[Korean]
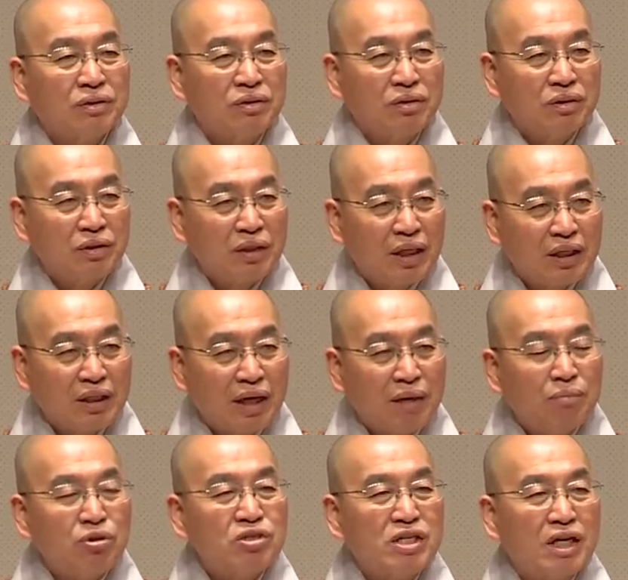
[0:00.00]
어,
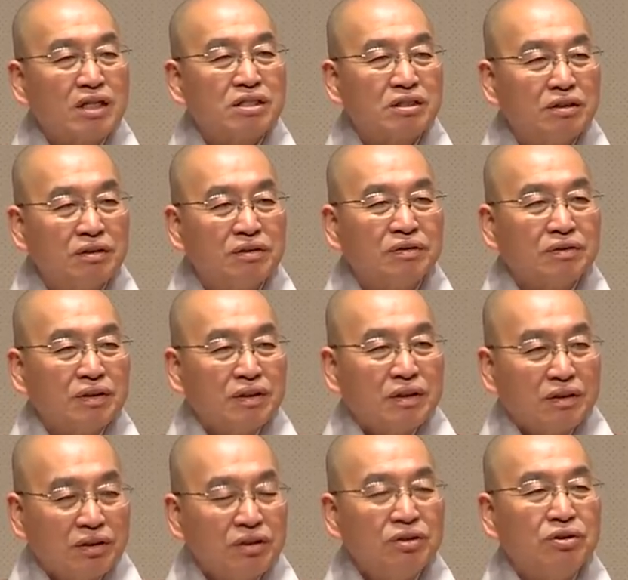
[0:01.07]
내가 못 살아서
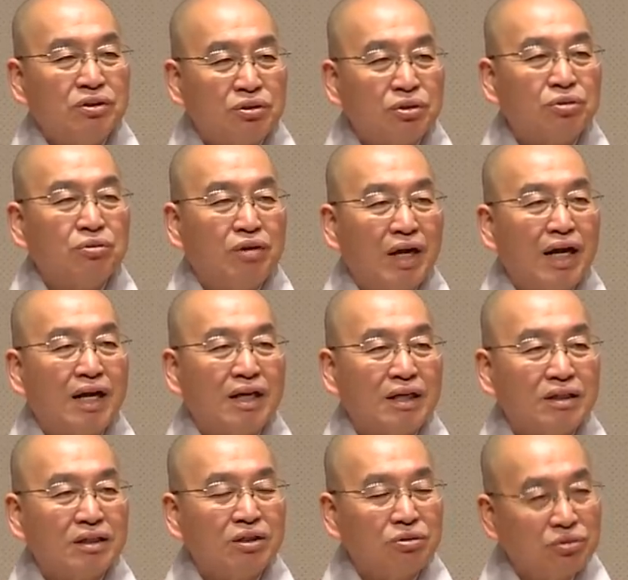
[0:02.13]
너희들이
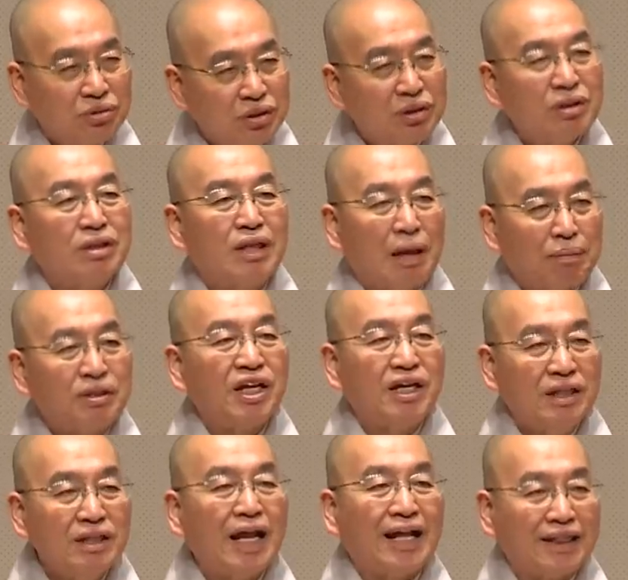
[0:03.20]
그렇구나. 그래도 너건
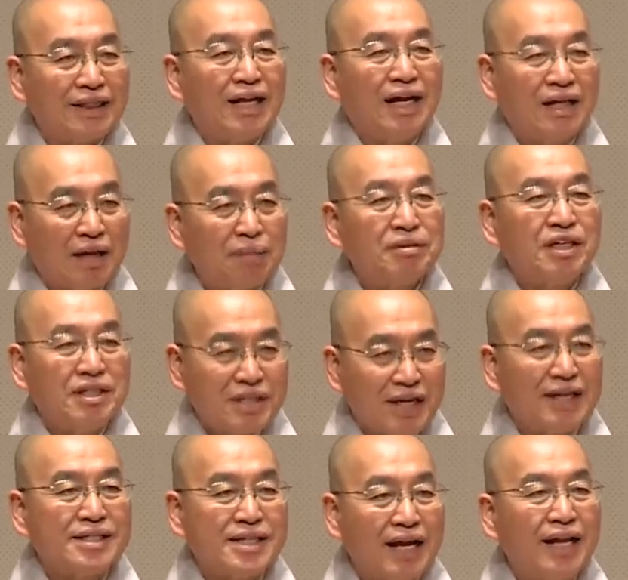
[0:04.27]
나보다는 낫다. 나보다는
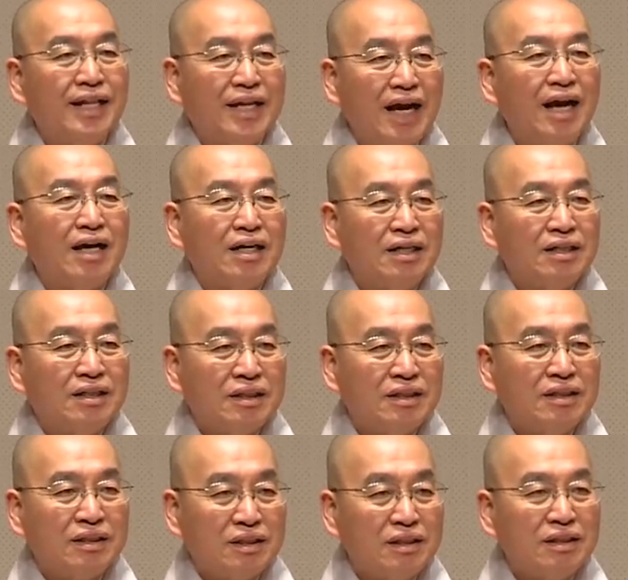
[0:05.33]
잘 산다.
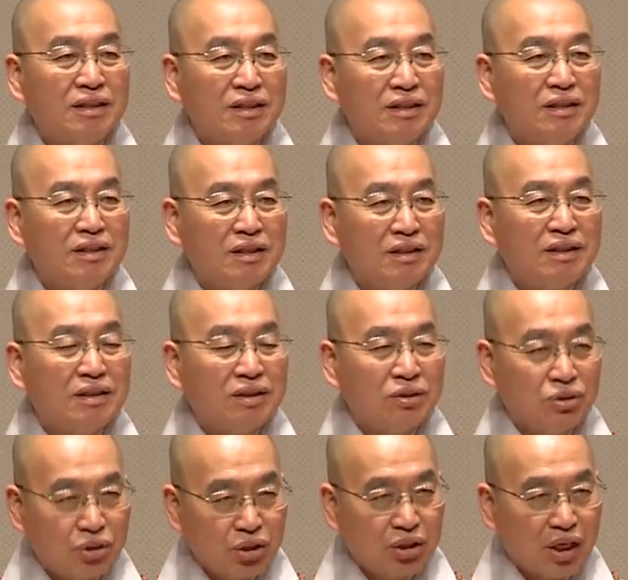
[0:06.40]
어.
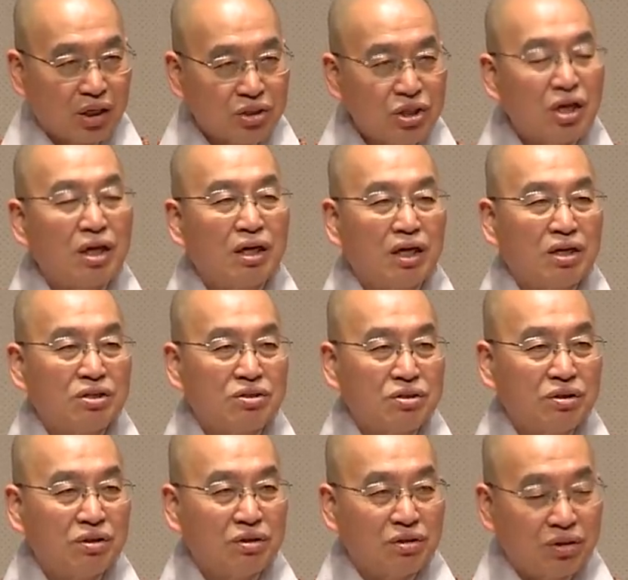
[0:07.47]
이렇게 딱
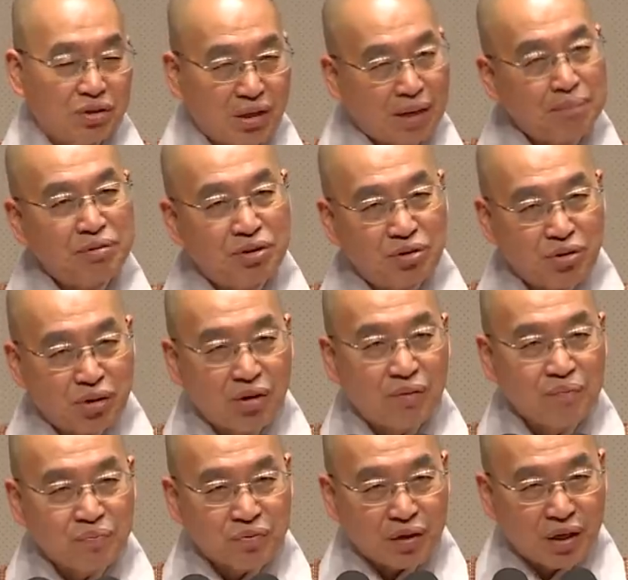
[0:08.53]
생각해서
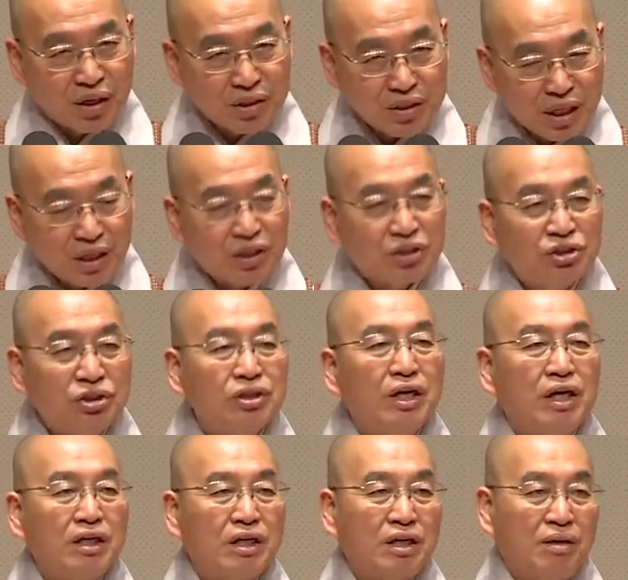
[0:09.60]
남편도 아, 자기가
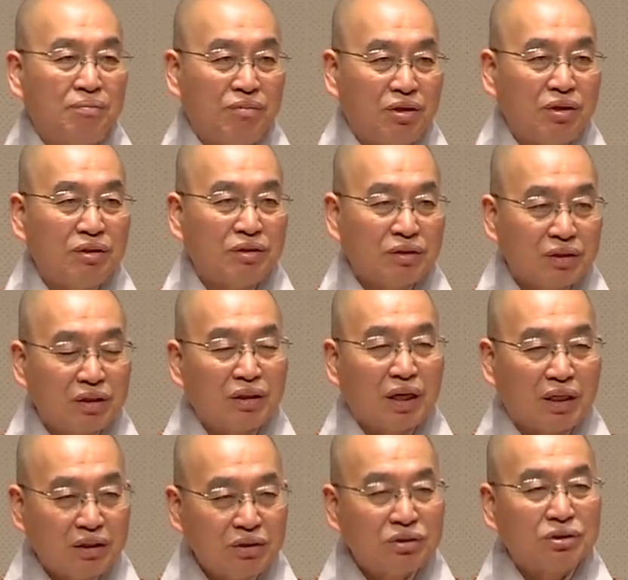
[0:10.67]
싫어하니까 뭐,
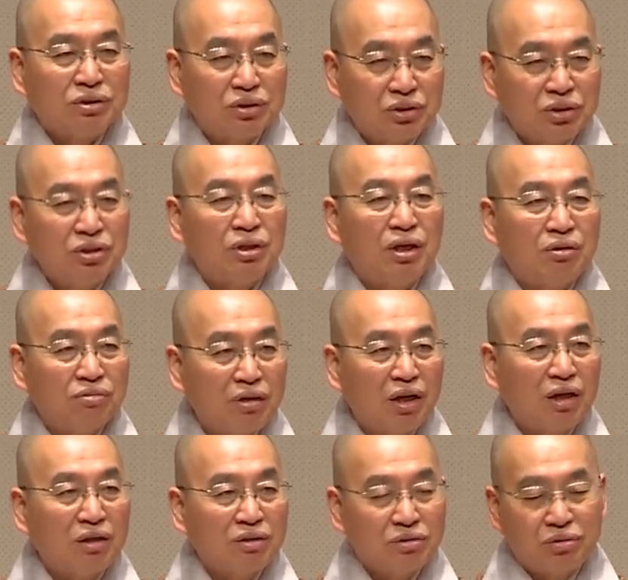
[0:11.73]
나 같은 성격
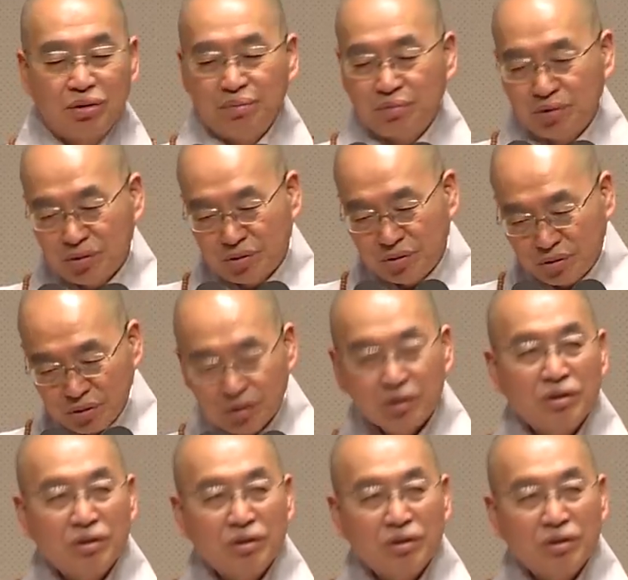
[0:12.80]
싫어하구나. 그래, 뭐,